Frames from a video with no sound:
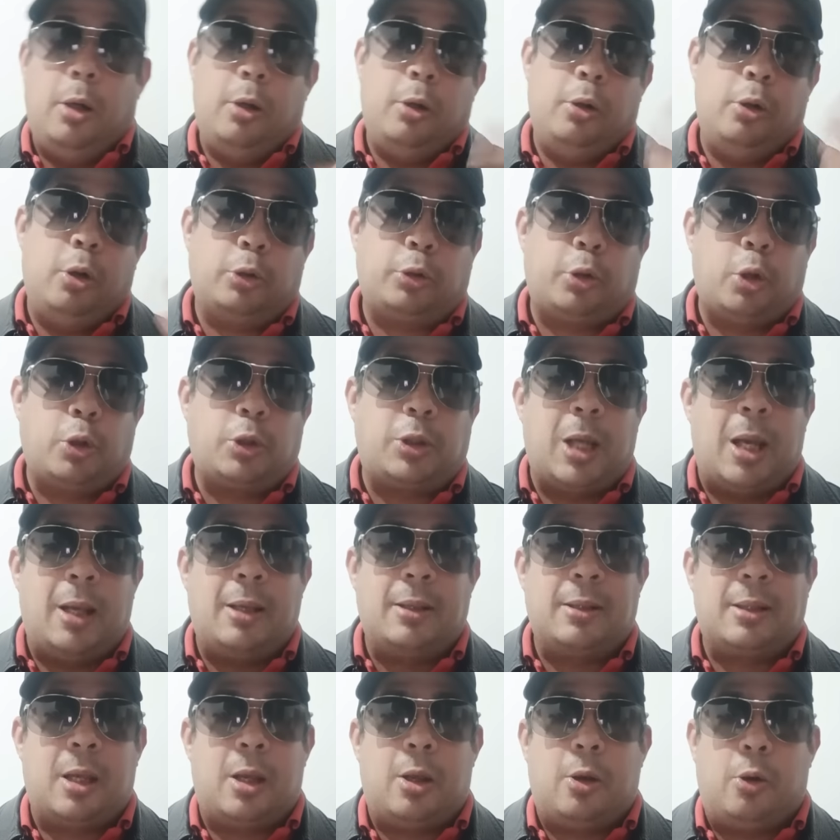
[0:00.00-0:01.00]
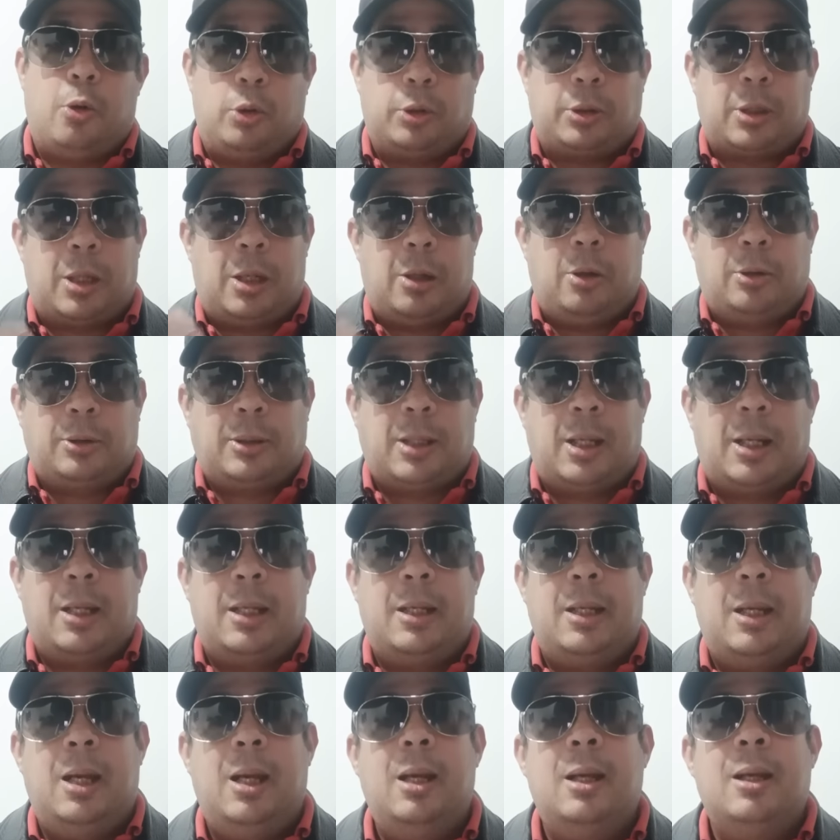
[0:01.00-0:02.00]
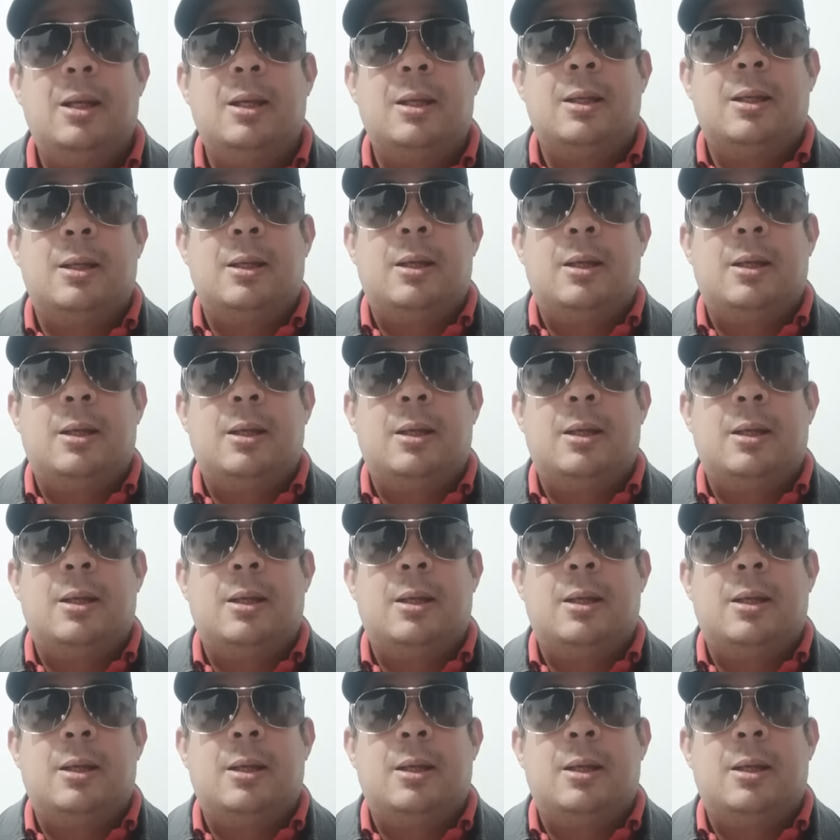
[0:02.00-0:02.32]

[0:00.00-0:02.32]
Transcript: Loto Chance, otra lotería,